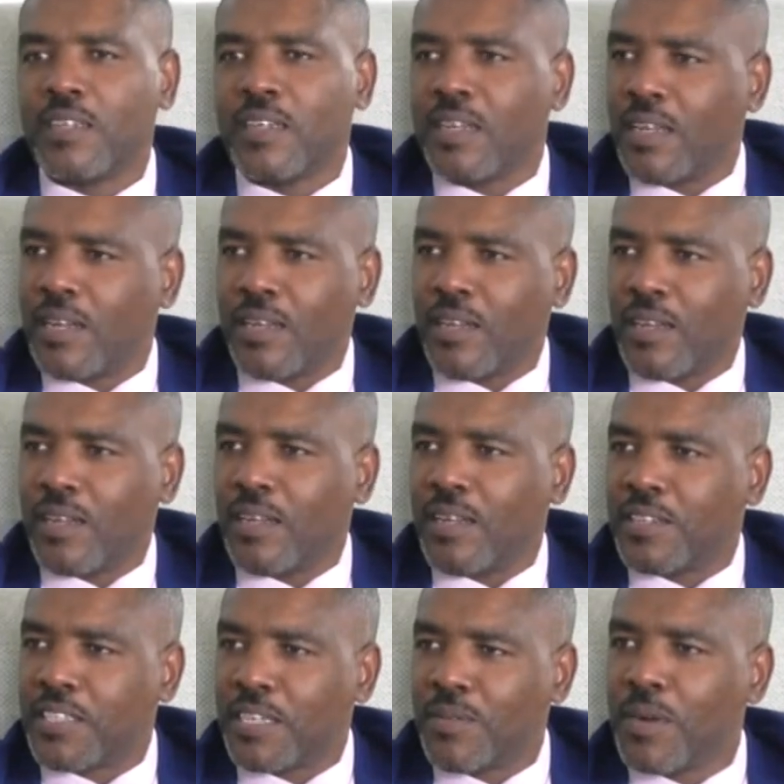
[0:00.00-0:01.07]

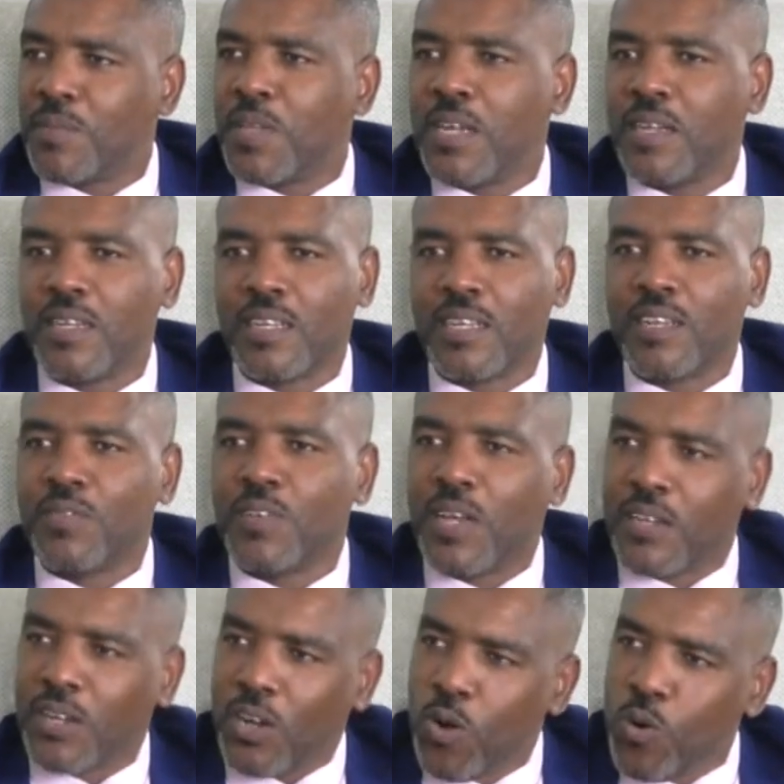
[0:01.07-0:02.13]
للشباب ده احنا كيف
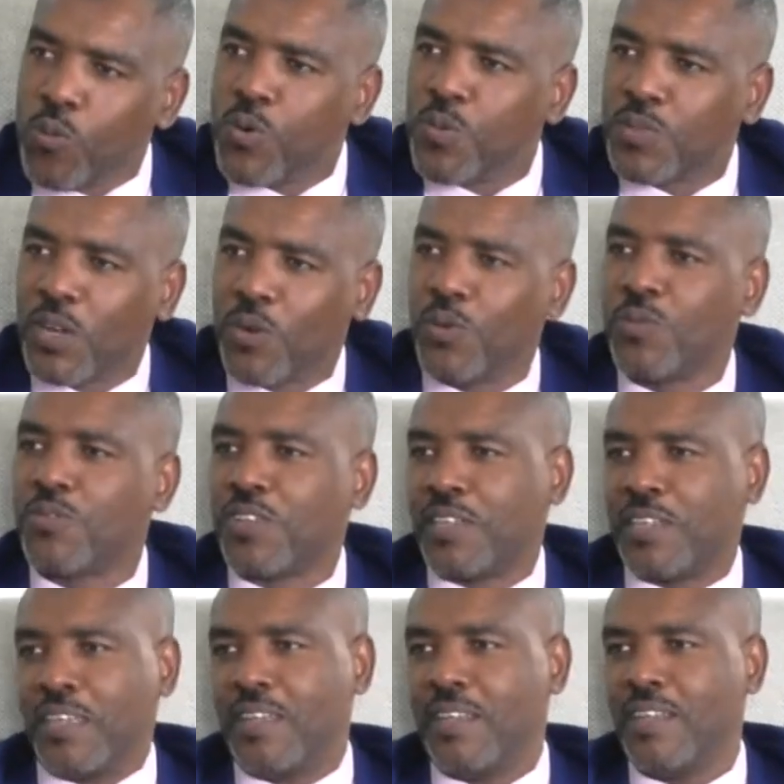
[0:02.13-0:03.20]
يعني غومهم تقويم
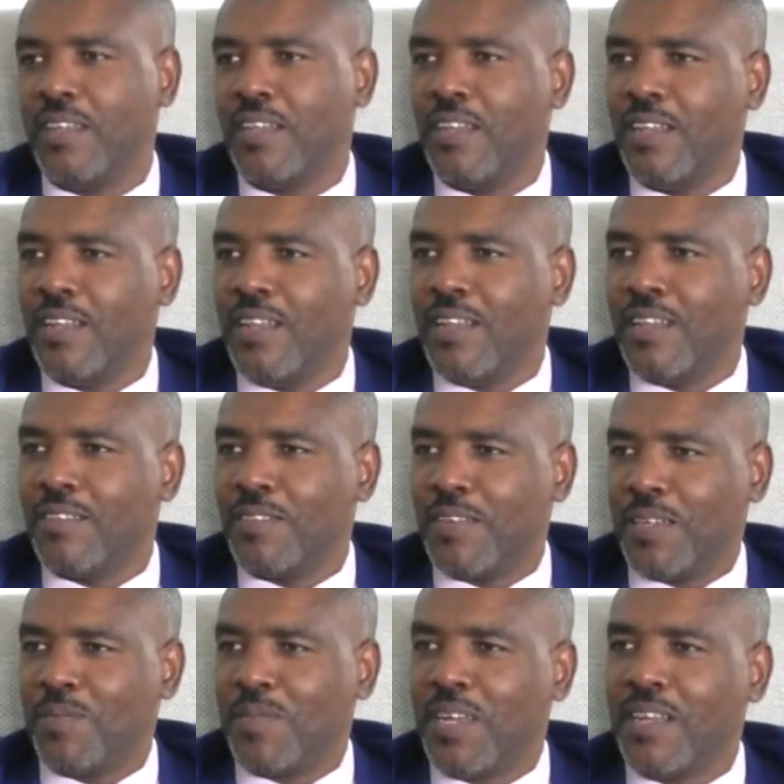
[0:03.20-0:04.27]
صحيح
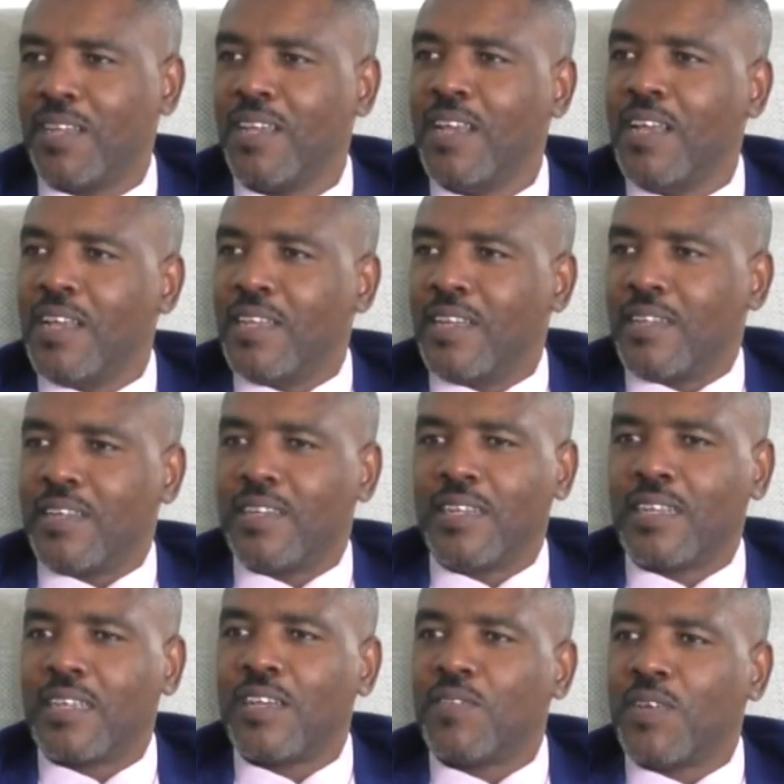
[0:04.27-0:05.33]
فهمنا علي؟ يعني نحن
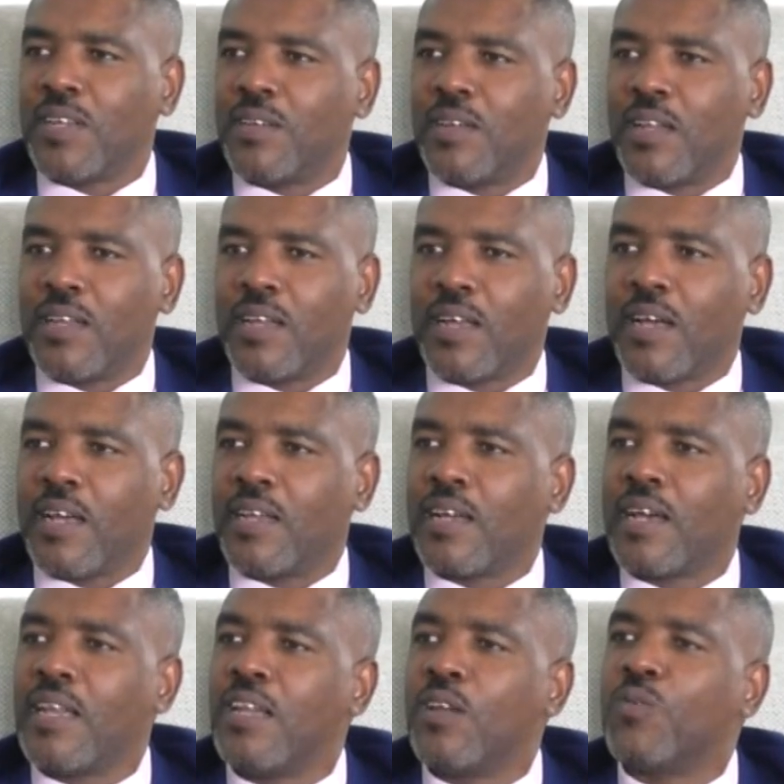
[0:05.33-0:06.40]
كيف يعني
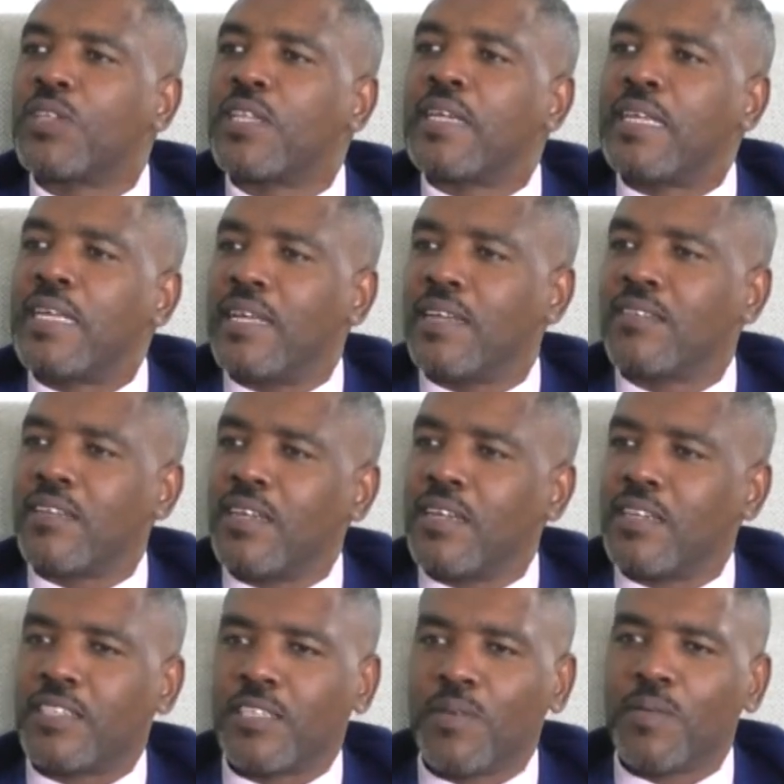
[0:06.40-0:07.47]
نخلي الوطنيه هسه نحن
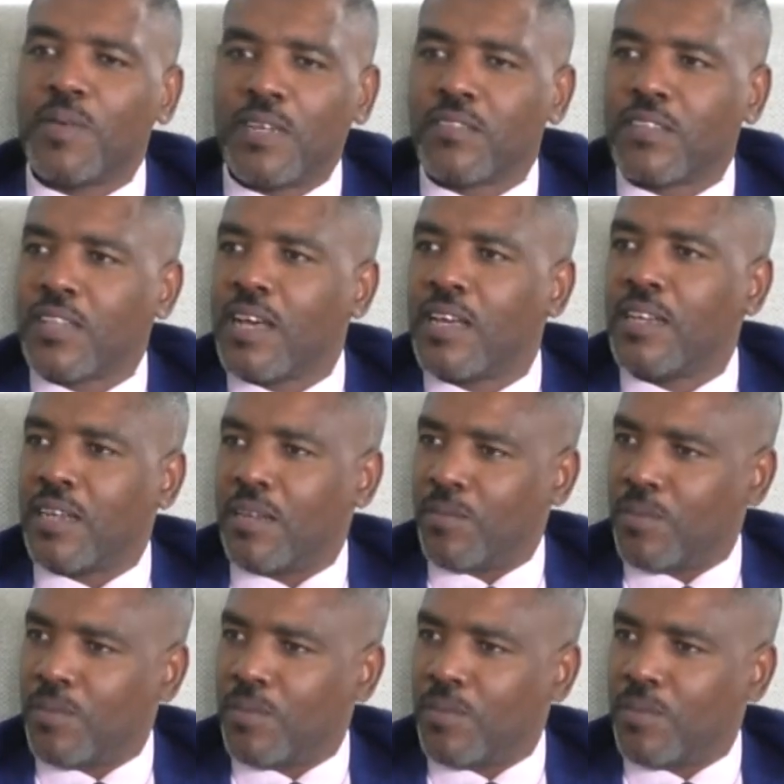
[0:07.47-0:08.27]
الشباب لسه طالع